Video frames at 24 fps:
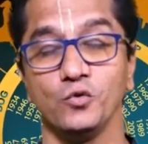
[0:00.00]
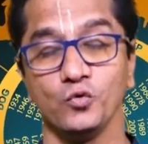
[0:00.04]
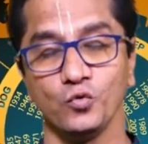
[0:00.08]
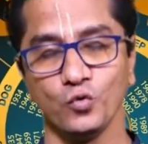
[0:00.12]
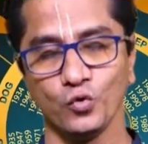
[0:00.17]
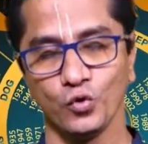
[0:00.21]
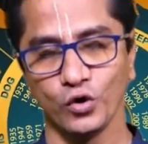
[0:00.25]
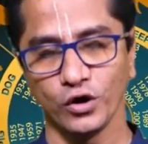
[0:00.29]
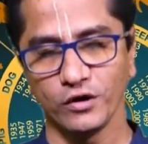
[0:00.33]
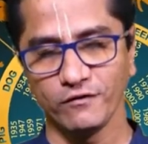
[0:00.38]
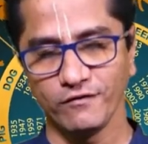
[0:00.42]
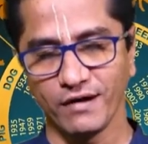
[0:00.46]

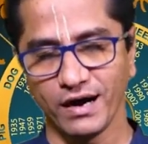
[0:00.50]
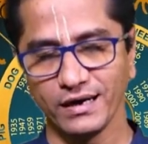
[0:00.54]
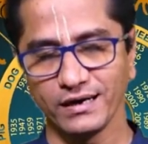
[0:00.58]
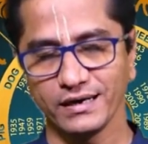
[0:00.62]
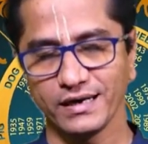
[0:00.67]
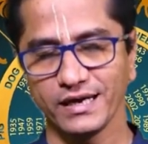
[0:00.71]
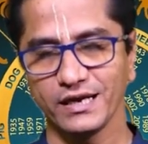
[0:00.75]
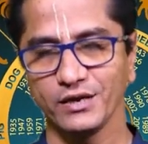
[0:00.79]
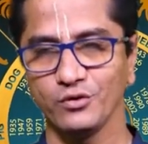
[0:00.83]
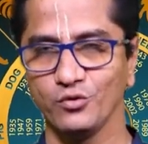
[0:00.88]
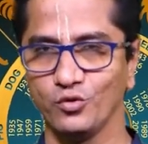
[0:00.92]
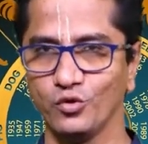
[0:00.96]
உங்கள்
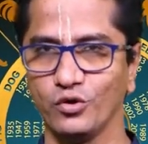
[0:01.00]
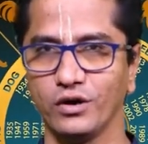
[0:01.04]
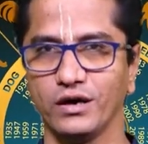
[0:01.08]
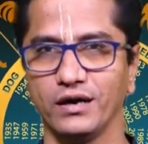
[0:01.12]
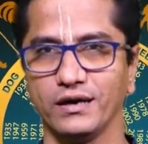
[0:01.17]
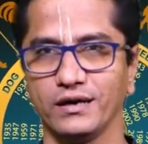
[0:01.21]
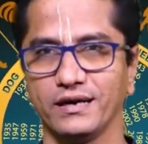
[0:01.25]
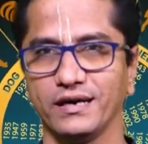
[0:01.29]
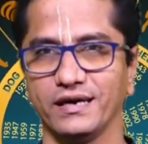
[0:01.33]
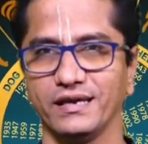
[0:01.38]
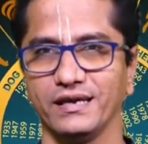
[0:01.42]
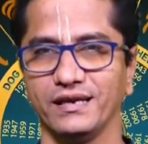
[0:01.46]
வாழ்க்கை
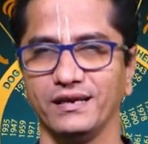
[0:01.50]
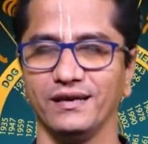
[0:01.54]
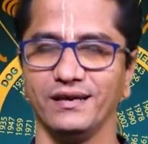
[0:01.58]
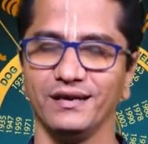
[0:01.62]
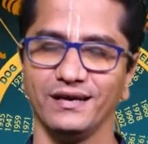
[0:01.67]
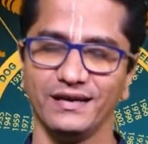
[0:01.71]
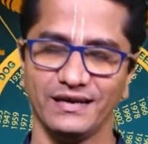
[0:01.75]
உங்கள் கையில்